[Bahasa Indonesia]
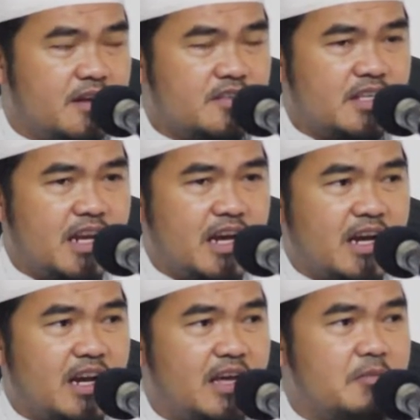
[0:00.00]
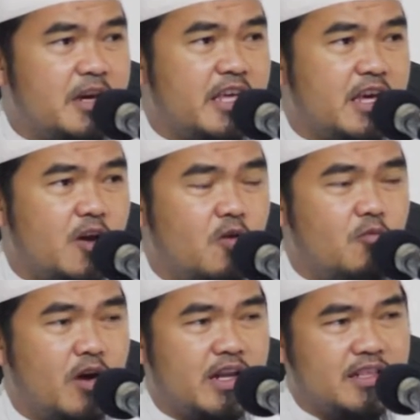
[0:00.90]
celakalah bagi kaum
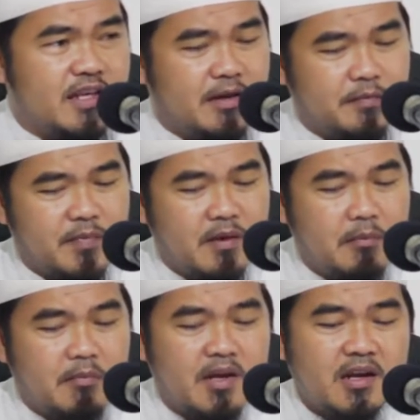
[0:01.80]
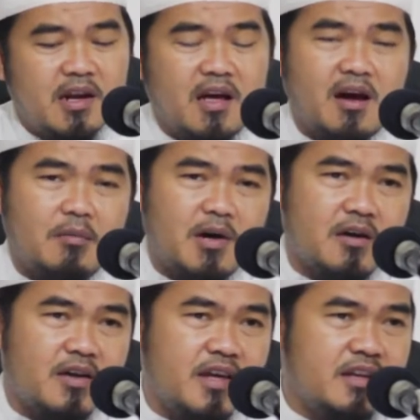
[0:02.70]
wanita, minal
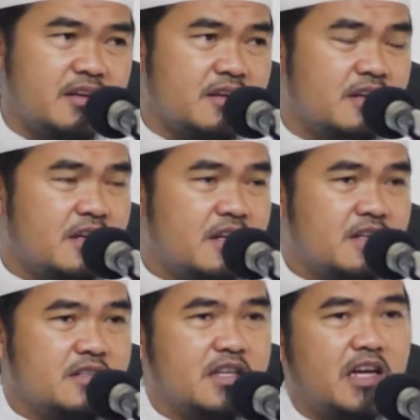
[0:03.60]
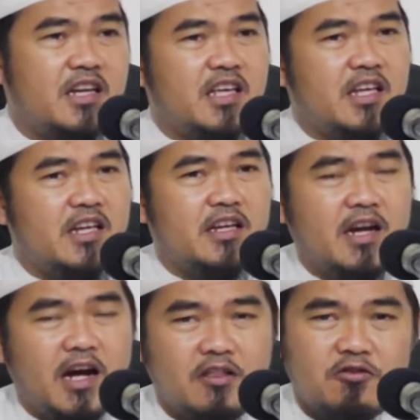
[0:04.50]
ahmarain dari
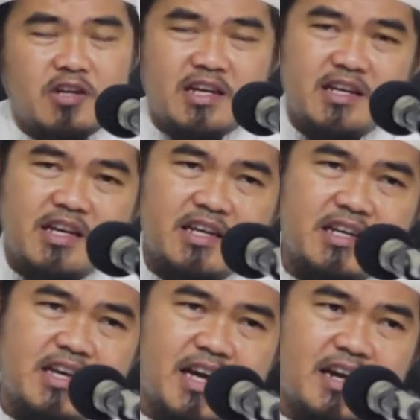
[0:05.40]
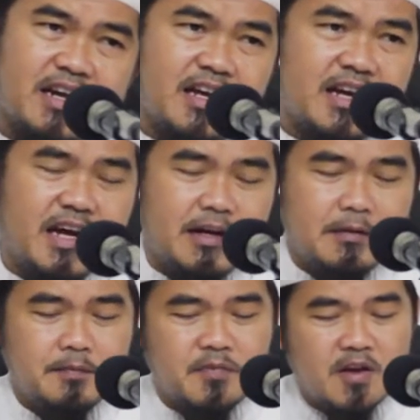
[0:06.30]
atau di, di, dikarenakan
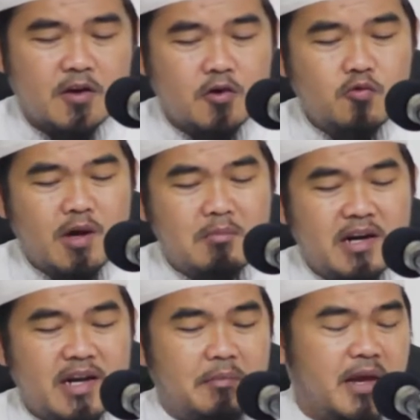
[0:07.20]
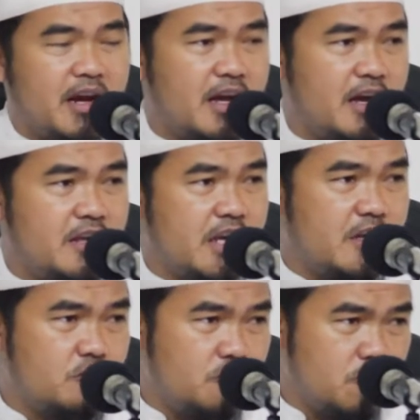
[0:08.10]
dua benda merah,
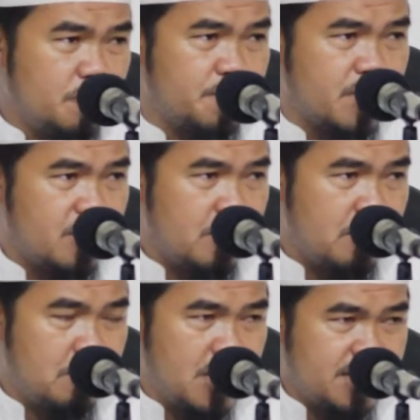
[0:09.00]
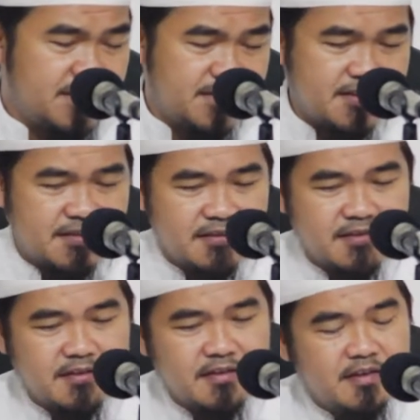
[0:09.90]
yaitu emas
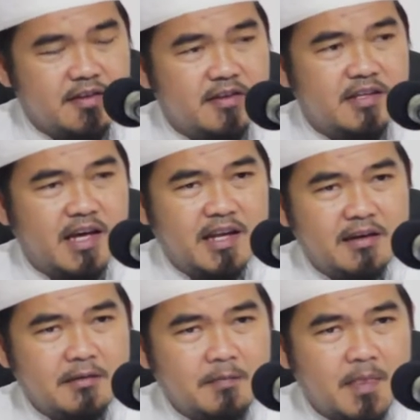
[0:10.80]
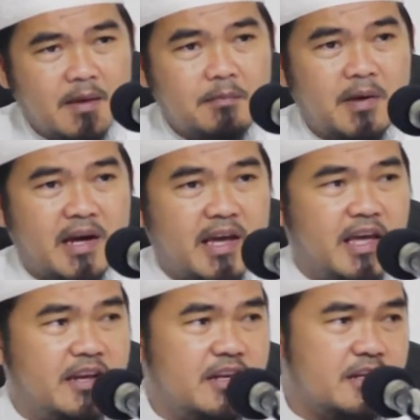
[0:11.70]
dan
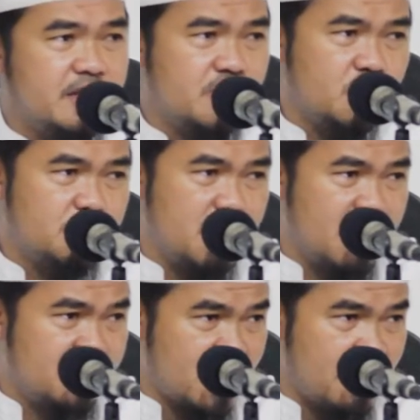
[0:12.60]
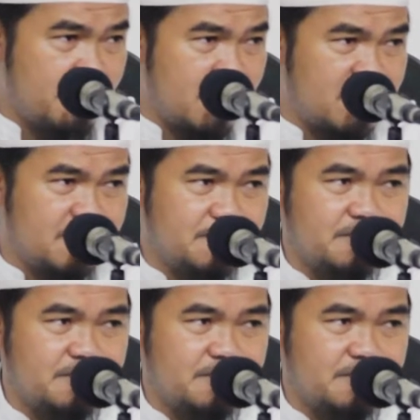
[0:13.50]
pakaian yang dicelup dengan za'afaran.